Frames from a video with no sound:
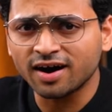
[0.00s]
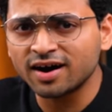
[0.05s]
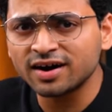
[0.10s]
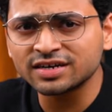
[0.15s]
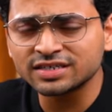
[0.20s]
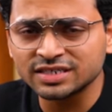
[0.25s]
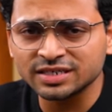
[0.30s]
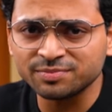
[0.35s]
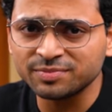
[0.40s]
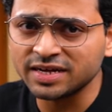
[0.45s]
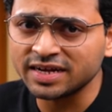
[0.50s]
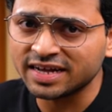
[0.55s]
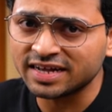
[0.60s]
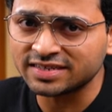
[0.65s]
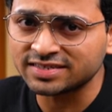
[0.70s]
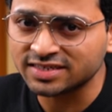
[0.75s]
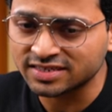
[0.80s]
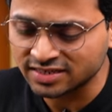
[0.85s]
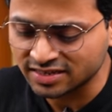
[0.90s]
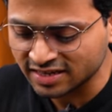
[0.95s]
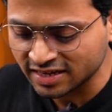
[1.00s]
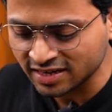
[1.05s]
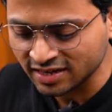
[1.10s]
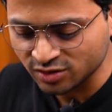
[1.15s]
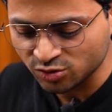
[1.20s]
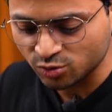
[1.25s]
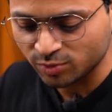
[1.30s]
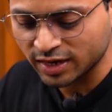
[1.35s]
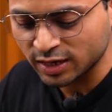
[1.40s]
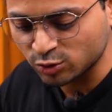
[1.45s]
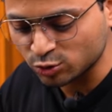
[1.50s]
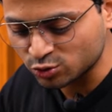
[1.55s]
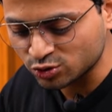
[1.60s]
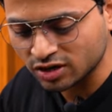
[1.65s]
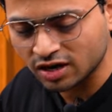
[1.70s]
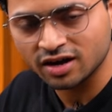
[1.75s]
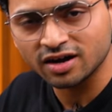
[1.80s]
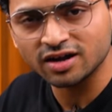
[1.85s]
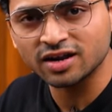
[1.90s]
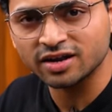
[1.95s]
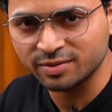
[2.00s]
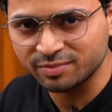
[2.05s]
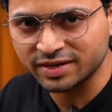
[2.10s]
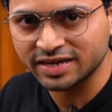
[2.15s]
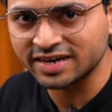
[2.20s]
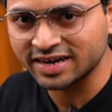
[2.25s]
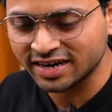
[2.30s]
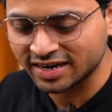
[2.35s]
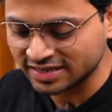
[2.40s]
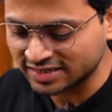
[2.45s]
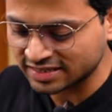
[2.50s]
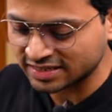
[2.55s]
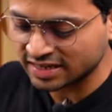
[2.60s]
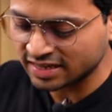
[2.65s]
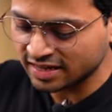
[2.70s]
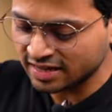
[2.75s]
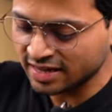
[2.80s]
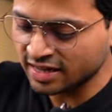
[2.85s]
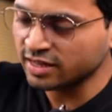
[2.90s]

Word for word: आर जी बी एस एच डी है तो भाई उसका कलर भी रहना चाहिए